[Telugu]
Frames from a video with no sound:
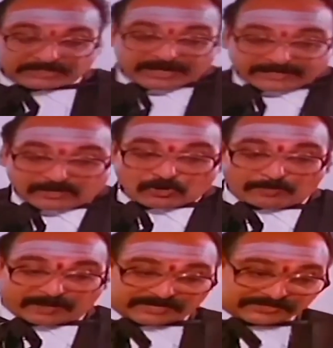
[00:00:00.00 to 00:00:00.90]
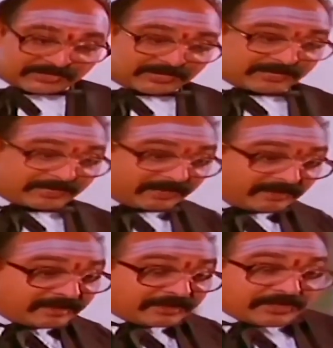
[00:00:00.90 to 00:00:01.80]
గారికి గోపాలకృష్ణ గారికి
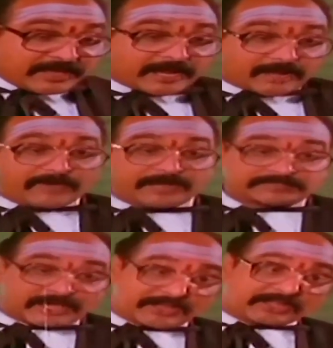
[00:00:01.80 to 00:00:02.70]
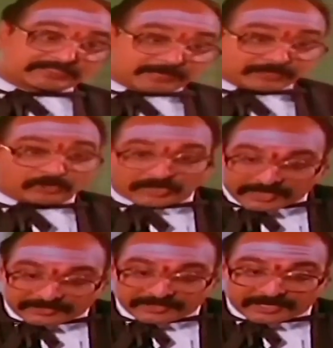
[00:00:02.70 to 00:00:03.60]
ఏ రకమైన శారీరక సంబంధం
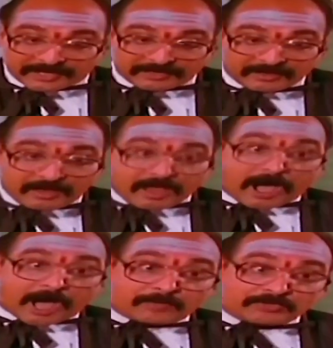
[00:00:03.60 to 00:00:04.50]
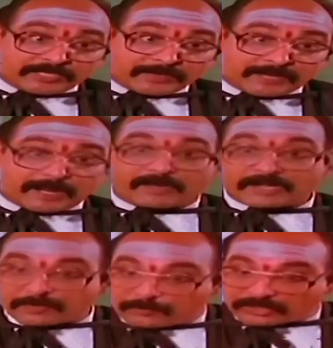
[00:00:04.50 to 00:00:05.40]
లేదని కానీ ఆ పుట్టిన పిల్లవాడు
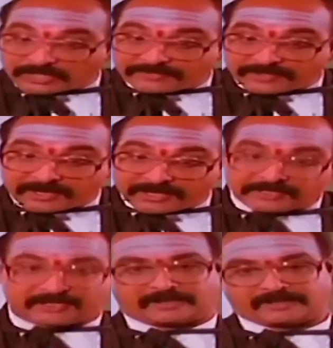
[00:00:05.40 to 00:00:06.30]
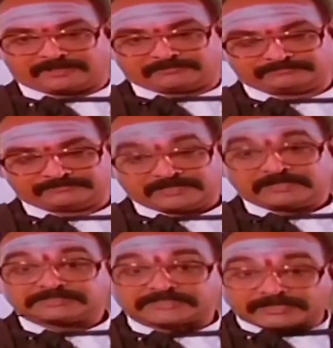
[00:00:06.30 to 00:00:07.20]
వాళ్ళకు పుట్టలేదని కానీ నేను అనలేదు
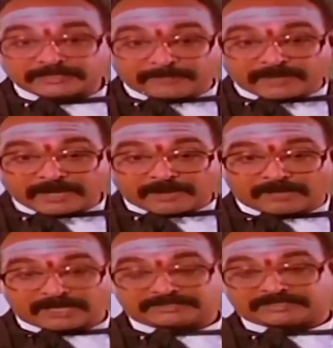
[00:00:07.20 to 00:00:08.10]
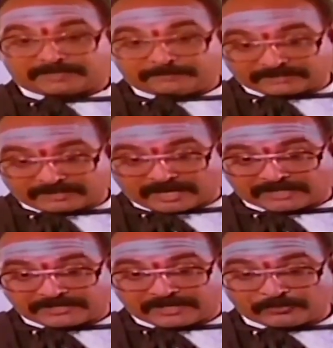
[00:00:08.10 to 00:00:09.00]
చట్టపరంగా వాళ్ళిద్దరూ దంపతులు
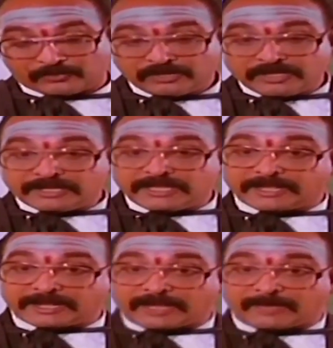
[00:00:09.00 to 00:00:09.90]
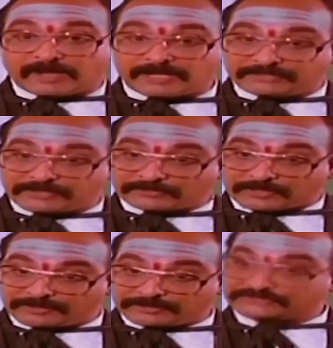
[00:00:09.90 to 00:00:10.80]
కాదన్నాను లీగల్గా వాళ్ళ
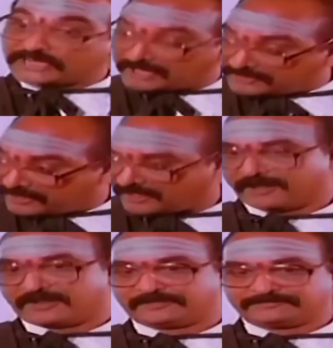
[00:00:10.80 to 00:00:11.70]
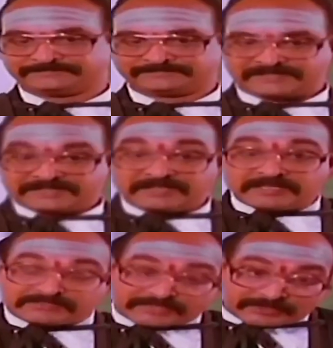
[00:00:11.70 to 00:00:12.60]
సంబంధం చెల్లదని నేను అన్నాను
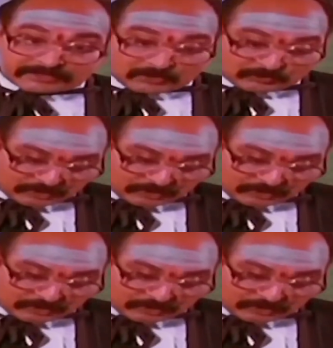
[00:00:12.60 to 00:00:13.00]
సంతకం